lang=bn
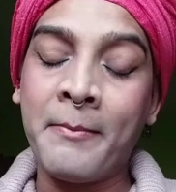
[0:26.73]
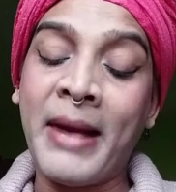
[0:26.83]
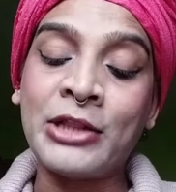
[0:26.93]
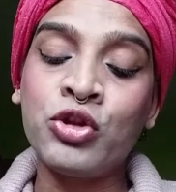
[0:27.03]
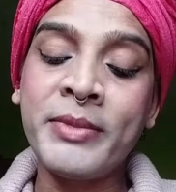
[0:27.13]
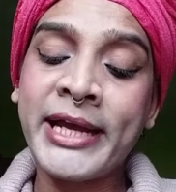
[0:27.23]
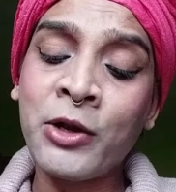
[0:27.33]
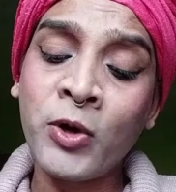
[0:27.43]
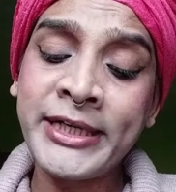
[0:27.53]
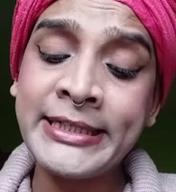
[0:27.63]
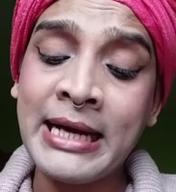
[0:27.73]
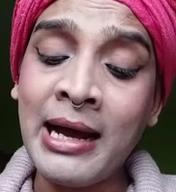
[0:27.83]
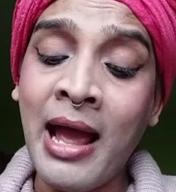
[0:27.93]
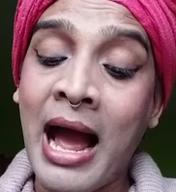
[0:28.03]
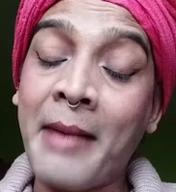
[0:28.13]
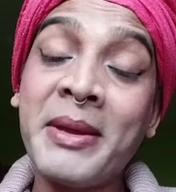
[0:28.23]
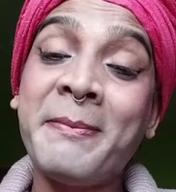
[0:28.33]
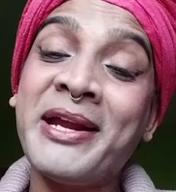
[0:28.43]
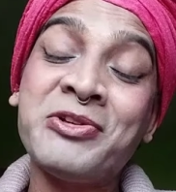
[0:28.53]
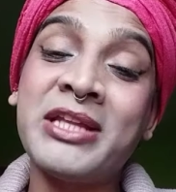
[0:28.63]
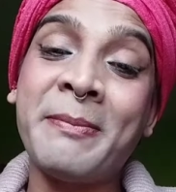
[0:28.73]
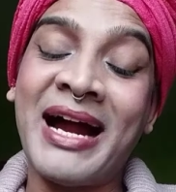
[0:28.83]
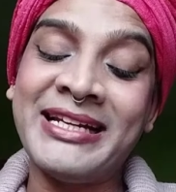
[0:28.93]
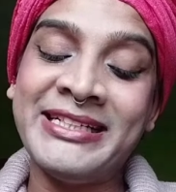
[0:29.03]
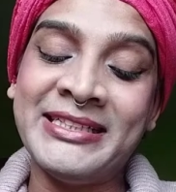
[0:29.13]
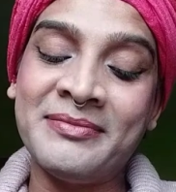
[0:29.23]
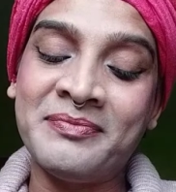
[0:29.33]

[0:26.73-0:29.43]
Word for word: মাধ্যমিকের গণ্ডিটা আমি পেরোতে পারিনি